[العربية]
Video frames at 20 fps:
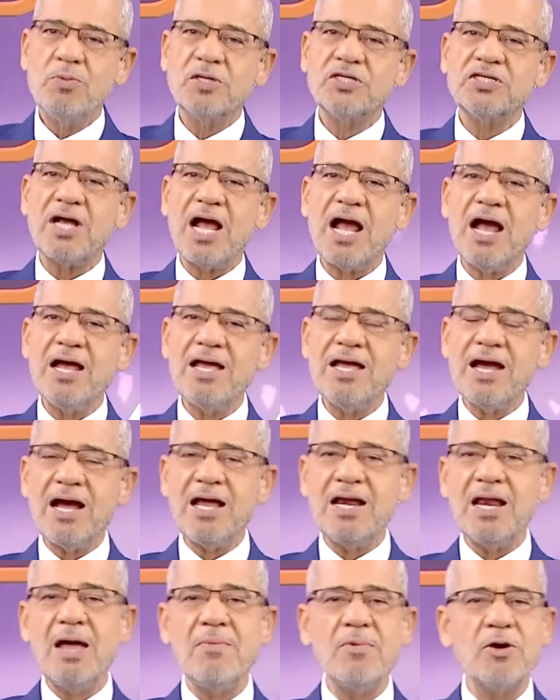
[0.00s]
مش تحققي
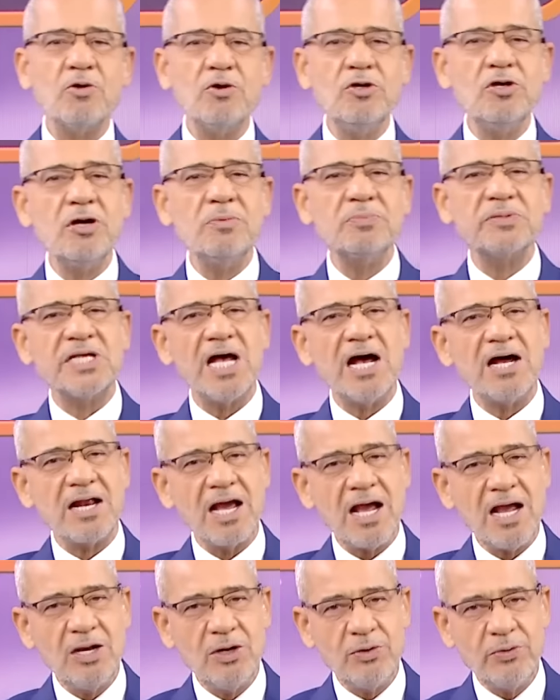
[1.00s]
احلامك يوم سهره
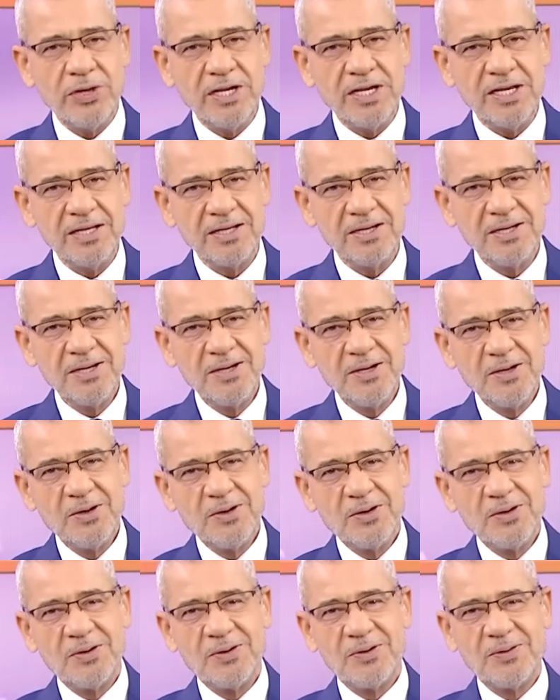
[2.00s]
حلوه شكرا
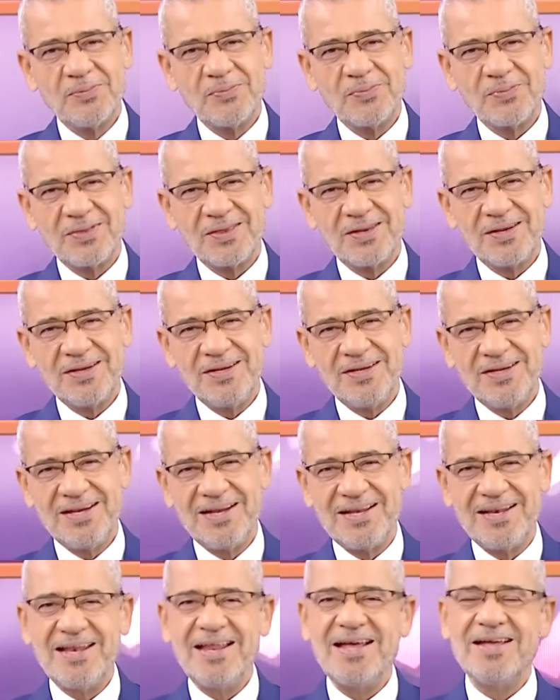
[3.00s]
لك عصابي ان شاء
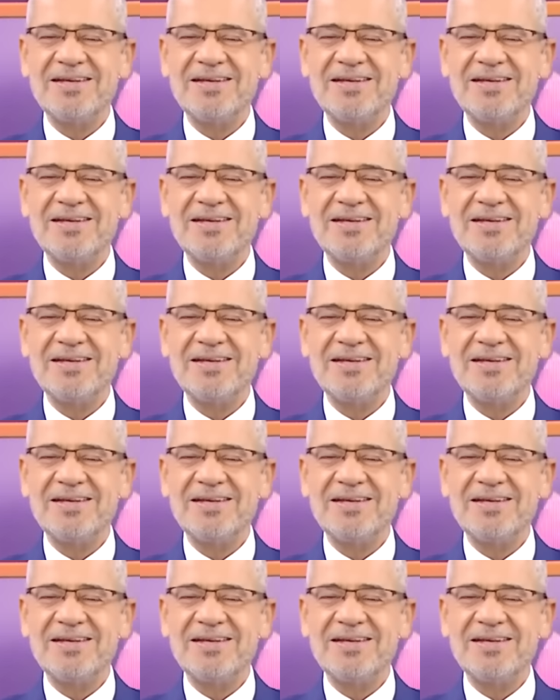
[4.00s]
الله يا